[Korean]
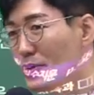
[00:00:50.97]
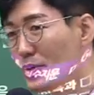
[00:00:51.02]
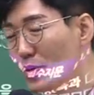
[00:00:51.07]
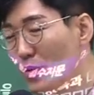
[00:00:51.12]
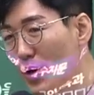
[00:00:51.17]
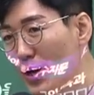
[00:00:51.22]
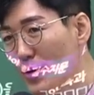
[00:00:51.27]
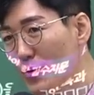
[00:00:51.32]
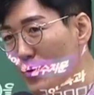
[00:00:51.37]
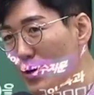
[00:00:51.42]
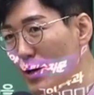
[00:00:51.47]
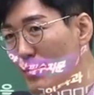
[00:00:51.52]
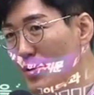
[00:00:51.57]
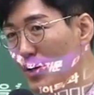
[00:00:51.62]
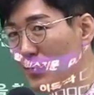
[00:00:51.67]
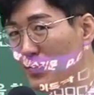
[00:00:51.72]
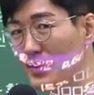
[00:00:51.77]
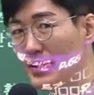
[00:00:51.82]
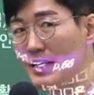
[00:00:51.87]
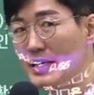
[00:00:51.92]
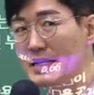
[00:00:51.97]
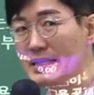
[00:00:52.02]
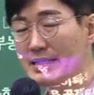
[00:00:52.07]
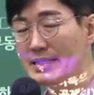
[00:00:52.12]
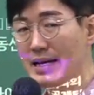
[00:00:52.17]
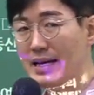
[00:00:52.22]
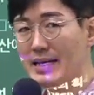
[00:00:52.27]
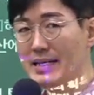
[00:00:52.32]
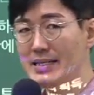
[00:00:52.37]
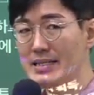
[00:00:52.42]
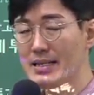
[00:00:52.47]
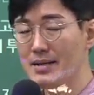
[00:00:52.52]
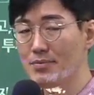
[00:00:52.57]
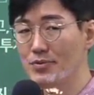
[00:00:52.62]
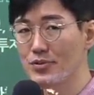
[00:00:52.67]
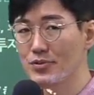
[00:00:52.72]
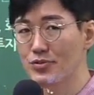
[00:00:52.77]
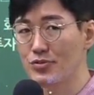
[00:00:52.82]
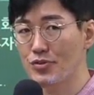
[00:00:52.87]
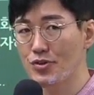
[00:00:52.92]
돈을 활용하면 자기
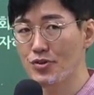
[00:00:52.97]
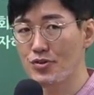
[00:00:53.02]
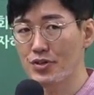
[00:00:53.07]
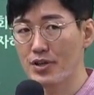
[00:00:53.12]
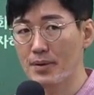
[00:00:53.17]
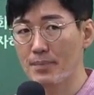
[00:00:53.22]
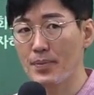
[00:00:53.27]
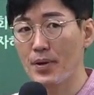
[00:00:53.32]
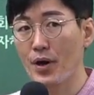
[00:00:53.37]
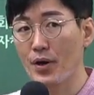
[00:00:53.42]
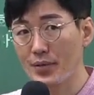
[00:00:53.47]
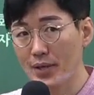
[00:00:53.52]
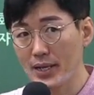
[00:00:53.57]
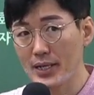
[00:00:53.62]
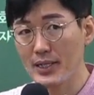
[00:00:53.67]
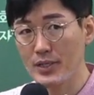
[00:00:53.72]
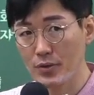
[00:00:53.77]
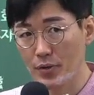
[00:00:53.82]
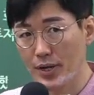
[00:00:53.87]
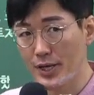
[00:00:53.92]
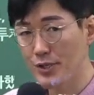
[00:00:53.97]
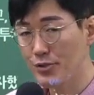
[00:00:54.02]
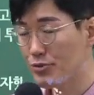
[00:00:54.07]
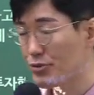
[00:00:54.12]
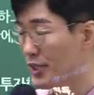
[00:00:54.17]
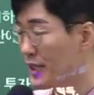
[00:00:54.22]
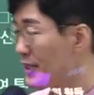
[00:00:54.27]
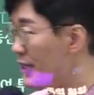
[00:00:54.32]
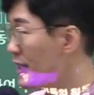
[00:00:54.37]
자본 수익률의 변화를 꾀할 수